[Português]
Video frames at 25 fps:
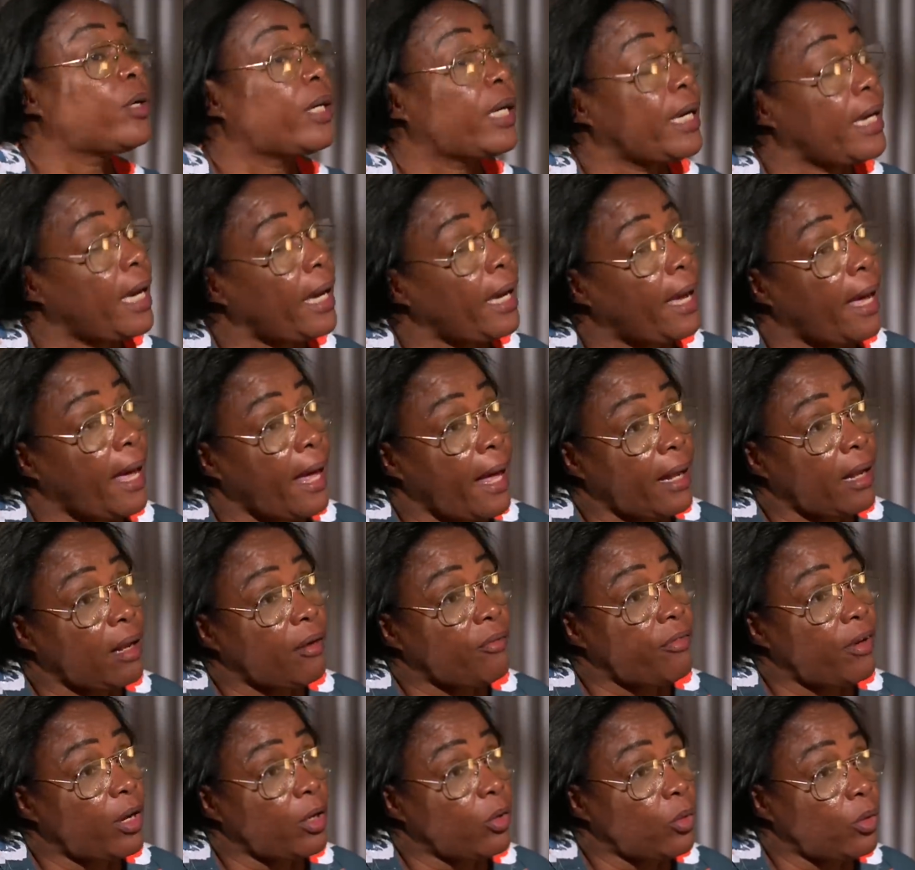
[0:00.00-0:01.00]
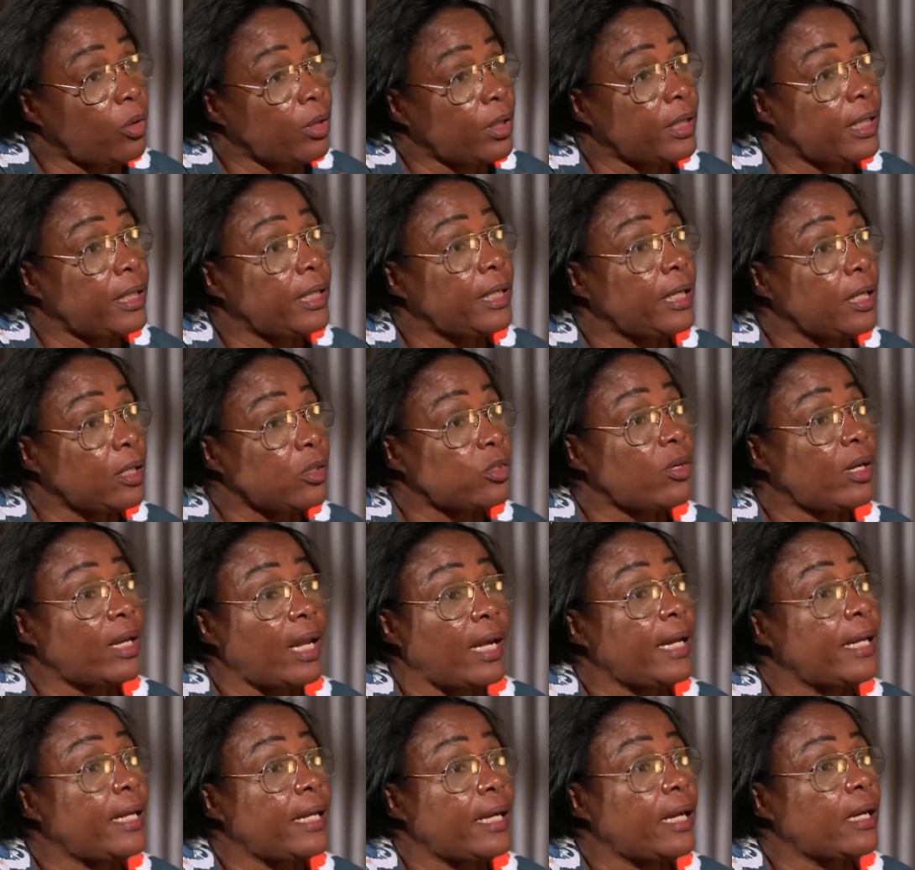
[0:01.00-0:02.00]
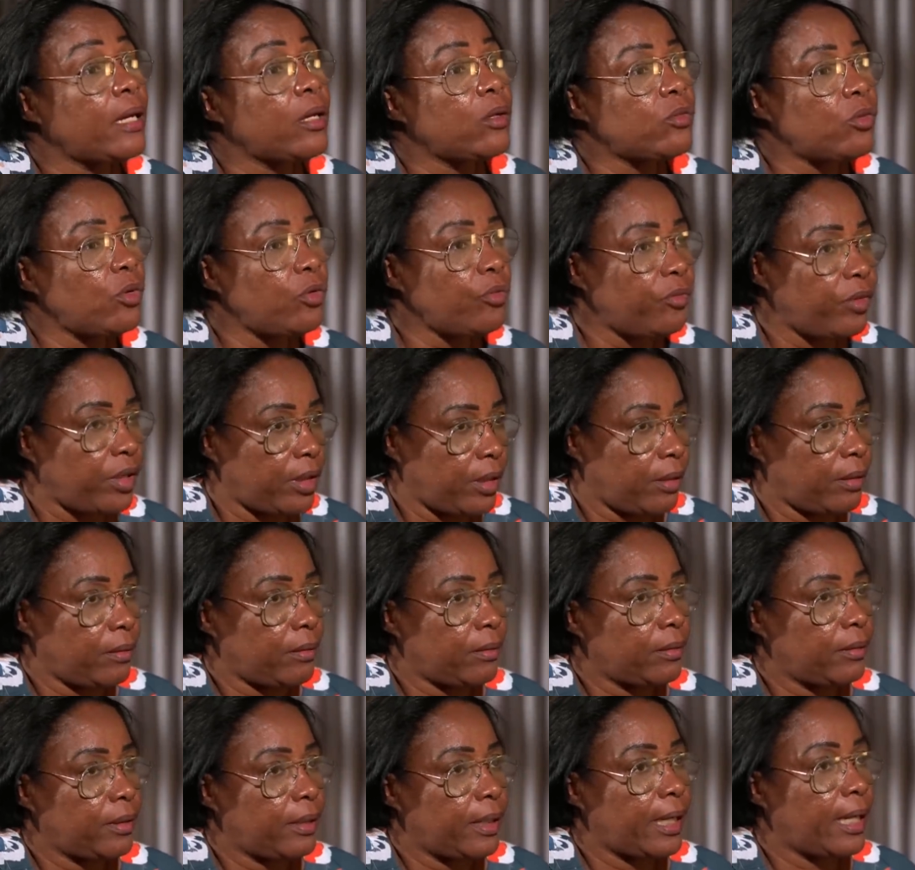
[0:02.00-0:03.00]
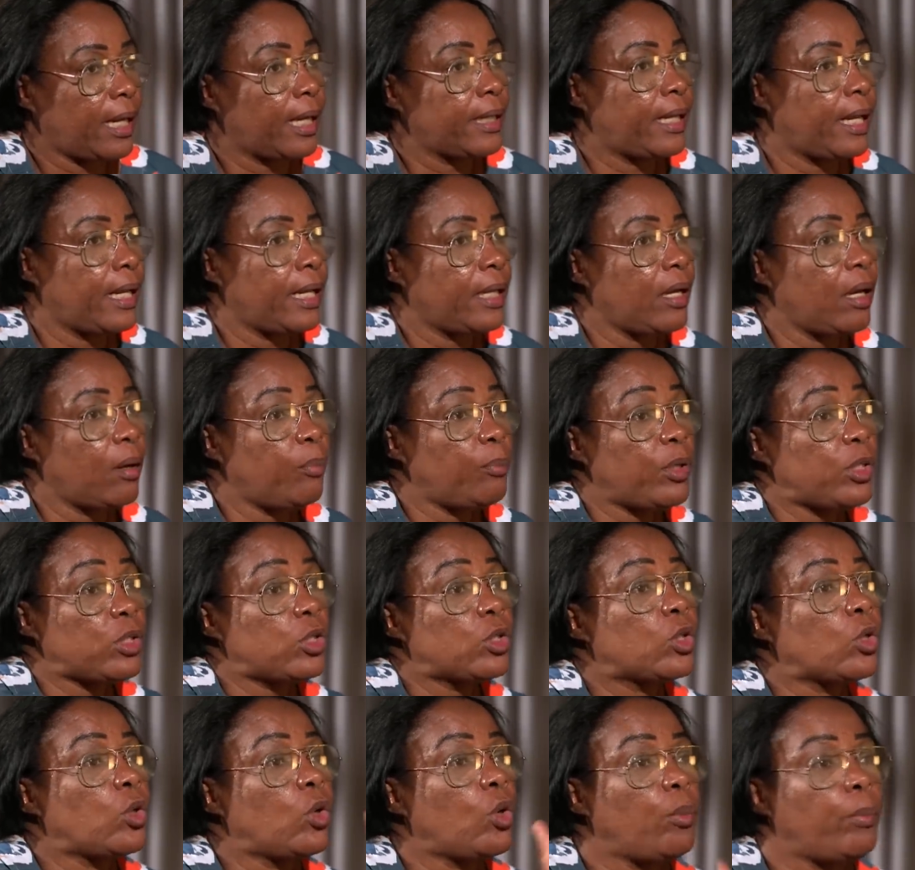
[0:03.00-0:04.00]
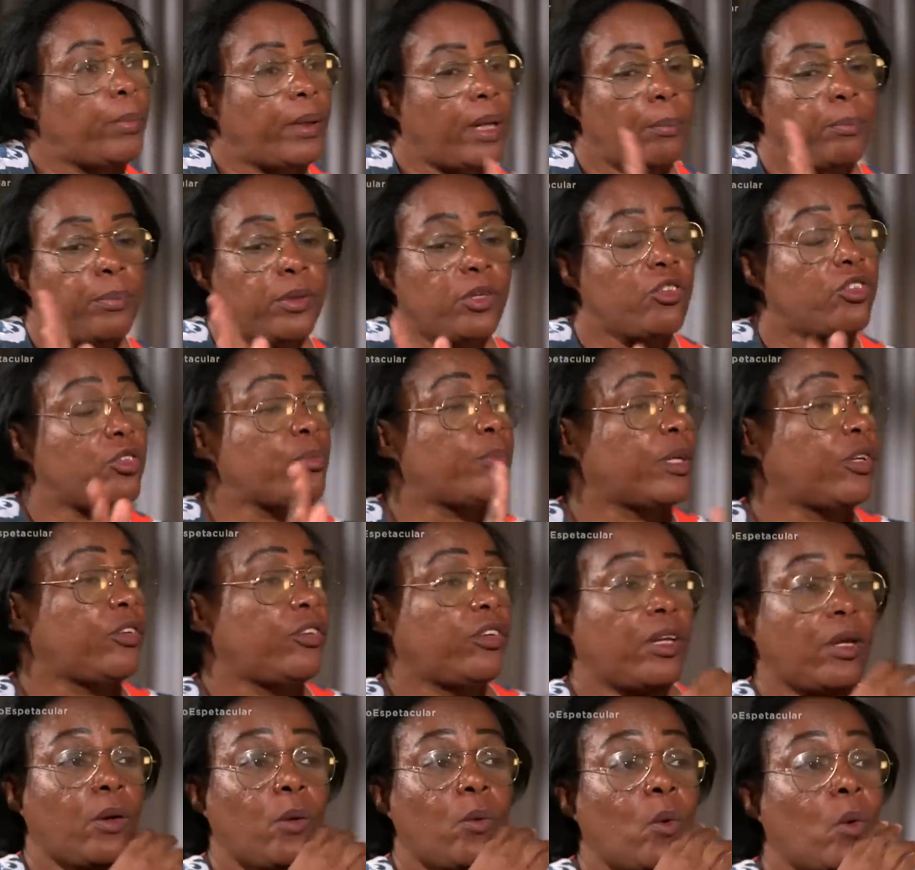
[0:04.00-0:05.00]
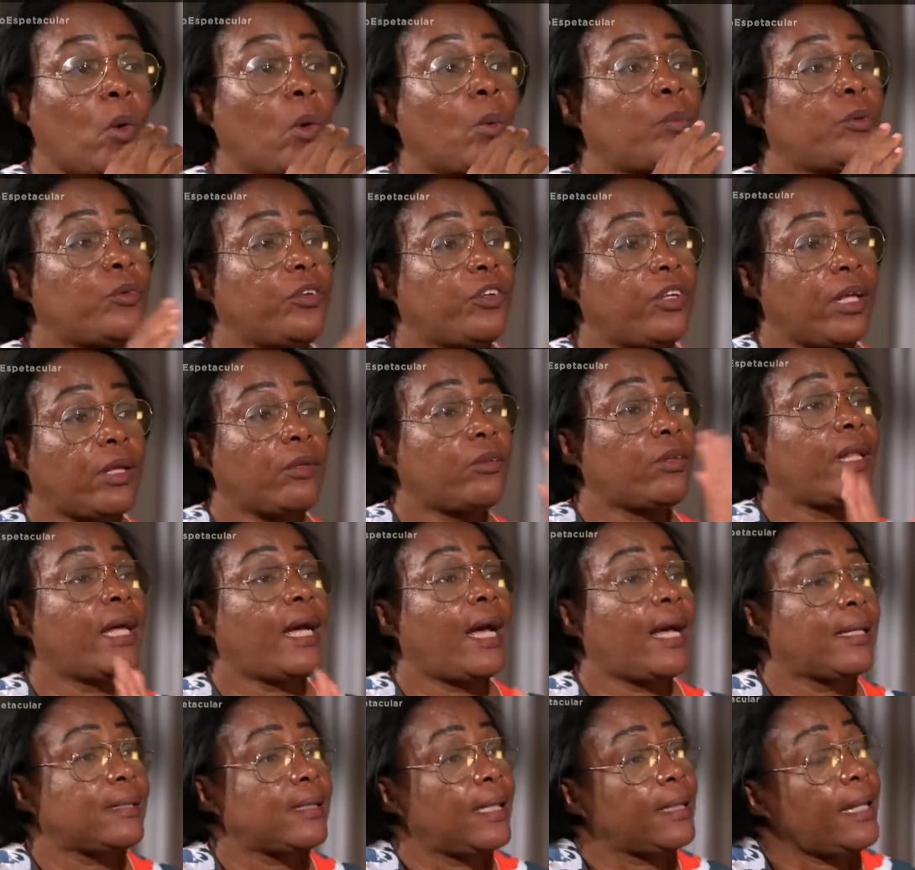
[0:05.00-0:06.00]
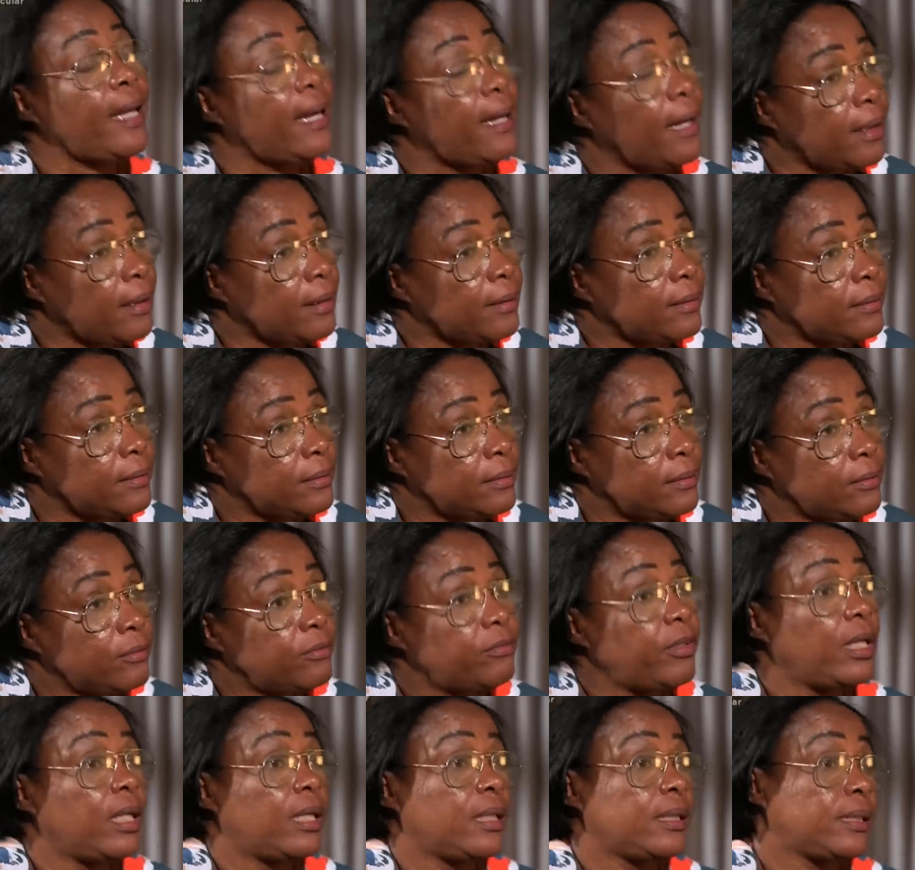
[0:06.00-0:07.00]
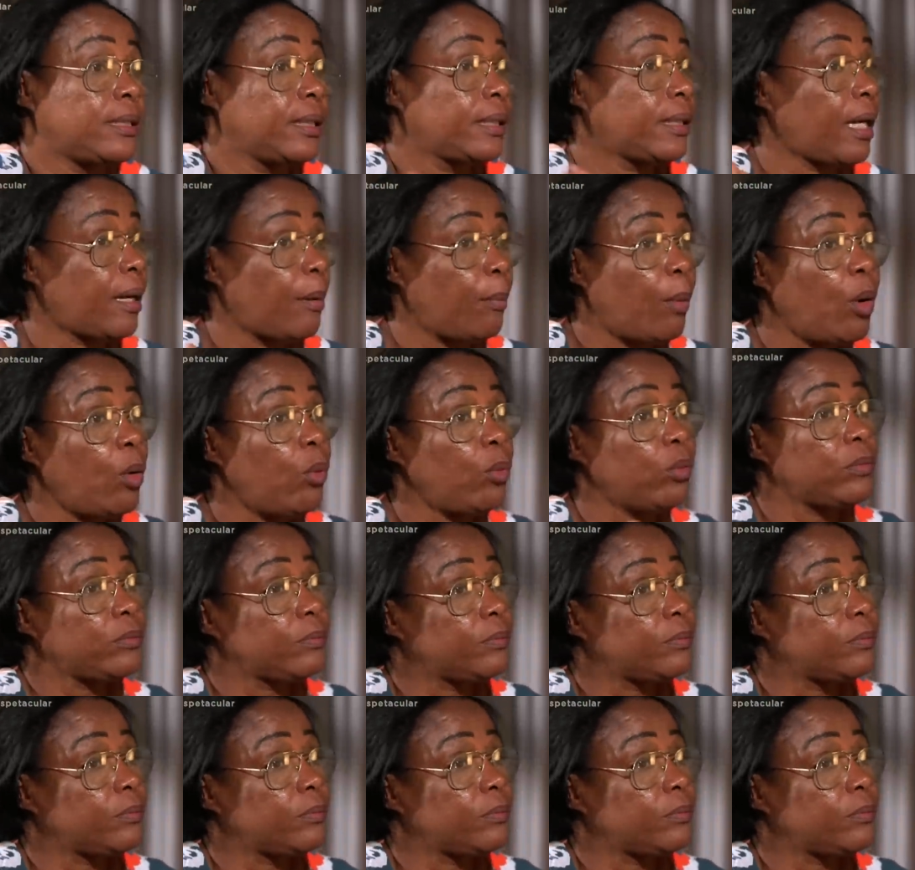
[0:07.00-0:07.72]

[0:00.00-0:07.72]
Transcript: porque ela falou que isso ela iria resolver, que ela teria uma pessoa para pedir para tirar o corpo de dentro da casa dela. Eu falei assim, tá bom.